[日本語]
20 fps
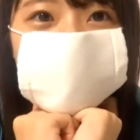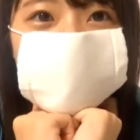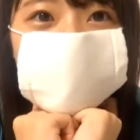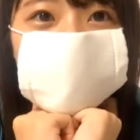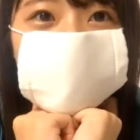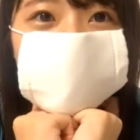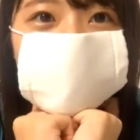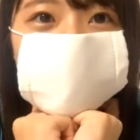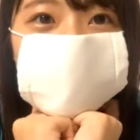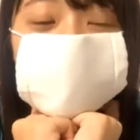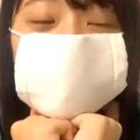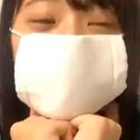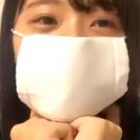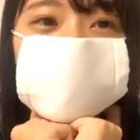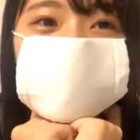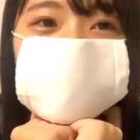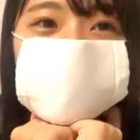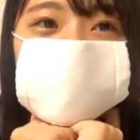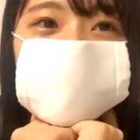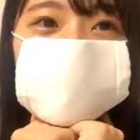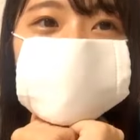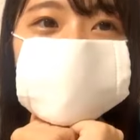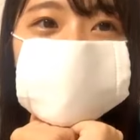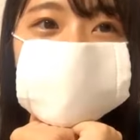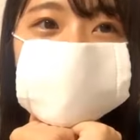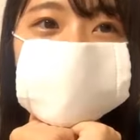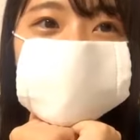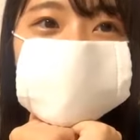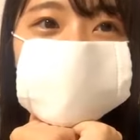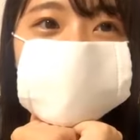なんかこう結婚してる
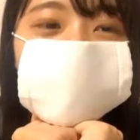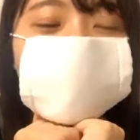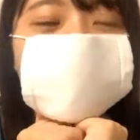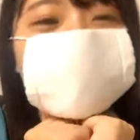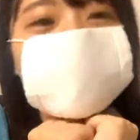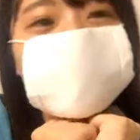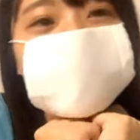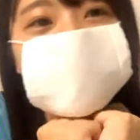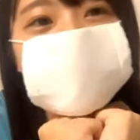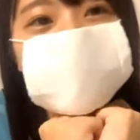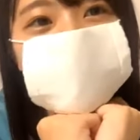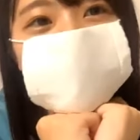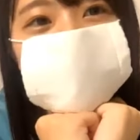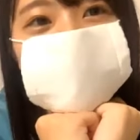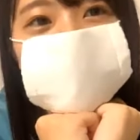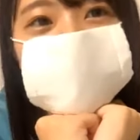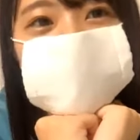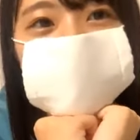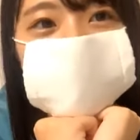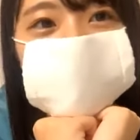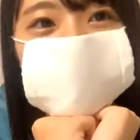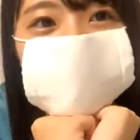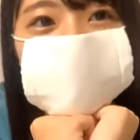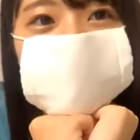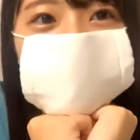かなとかどこに住んでるかな